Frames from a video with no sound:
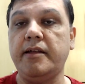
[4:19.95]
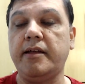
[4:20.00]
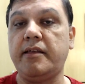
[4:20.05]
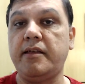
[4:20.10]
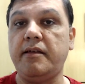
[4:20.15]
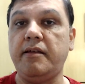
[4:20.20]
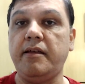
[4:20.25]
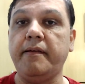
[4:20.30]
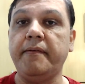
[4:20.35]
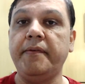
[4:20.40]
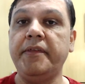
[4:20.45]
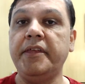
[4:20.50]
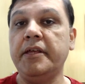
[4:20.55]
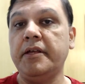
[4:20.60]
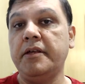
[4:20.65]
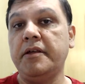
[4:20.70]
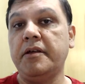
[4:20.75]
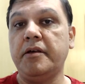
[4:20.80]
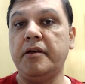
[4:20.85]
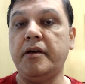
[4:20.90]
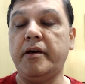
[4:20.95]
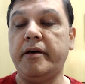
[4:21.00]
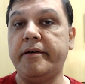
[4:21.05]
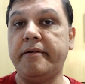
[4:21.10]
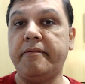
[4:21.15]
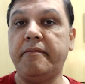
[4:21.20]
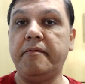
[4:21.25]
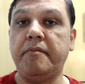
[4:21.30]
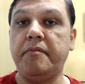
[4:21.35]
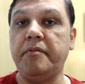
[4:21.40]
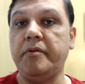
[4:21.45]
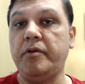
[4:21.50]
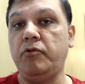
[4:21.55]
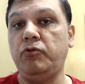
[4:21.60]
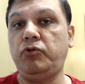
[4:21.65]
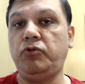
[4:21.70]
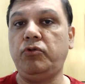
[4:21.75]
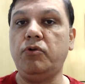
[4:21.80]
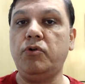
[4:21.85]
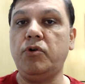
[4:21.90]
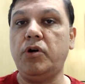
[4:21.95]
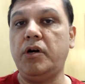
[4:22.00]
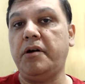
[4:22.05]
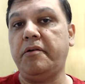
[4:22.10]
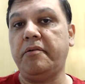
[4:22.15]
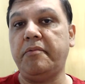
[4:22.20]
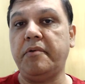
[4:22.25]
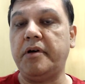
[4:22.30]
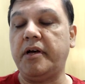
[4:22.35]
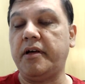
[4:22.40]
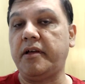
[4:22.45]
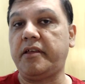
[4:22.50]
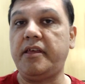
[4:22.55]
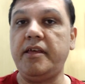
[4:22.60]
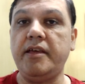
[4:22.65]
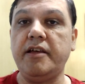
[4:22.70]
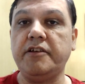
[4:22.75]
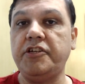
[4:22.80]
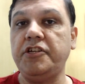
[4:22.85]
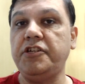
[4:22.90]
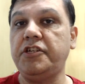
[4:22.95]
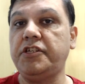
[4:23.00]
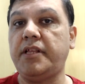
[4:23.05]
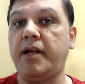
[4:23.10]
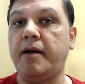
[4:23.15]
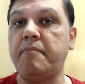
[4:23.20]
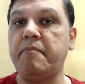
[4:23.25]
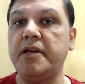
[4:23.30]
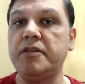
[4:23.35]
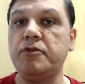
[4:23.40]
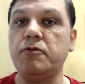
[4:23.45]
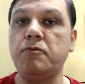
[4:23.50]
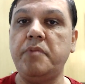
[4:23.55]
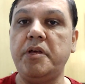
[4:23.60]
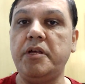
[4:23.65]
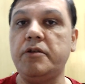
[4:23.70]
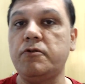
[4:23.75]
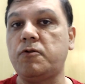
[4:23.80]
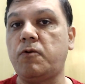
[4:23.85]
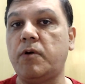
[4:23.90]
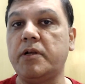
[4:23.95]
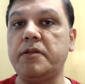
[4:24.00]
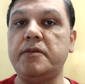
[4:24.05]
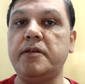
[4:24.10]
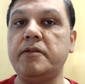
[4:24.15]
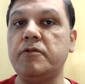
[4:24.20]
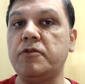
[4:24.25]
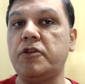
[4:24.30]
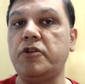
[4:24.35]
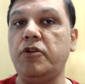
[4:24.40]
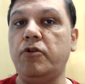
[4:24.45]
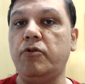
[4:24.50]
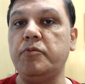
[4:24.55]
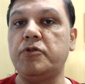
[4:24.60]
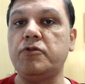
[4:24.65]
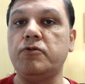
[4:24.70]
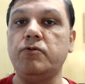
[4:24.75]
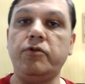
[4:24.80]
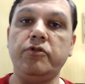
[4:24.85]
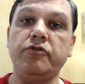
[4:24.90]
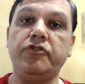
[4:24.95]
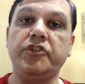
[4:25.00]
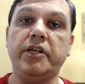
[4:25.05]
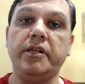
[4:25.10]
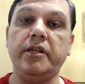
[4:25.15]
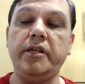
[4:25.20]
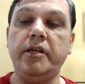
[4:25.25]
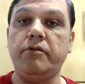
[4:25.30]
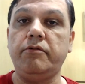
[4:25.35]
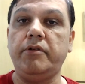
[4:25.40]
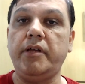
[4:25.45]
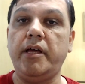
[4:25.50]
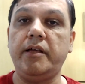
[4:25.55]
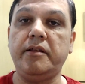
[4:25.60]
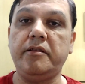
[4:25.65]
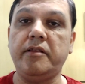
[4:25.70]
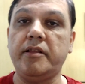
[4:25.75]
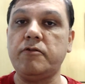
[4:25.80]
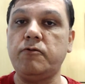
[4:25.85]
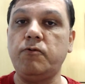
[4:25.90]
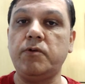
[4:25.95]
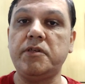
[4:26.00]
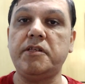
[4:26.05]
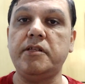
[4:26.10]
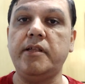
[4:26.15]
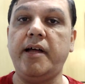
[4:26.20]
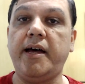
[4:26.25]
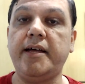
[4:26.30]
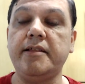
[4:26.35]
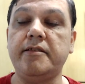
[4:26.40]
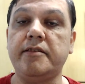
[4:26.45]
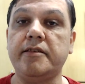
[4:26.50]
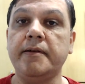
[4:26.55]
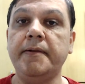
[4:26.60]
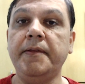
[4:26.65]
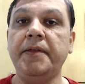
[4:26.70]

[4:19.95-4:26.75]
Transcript: Que ah, eu tô aqui a gente está mais ou menos 400 quilômetros do Rio de Janeiro, né? Nas duas cidades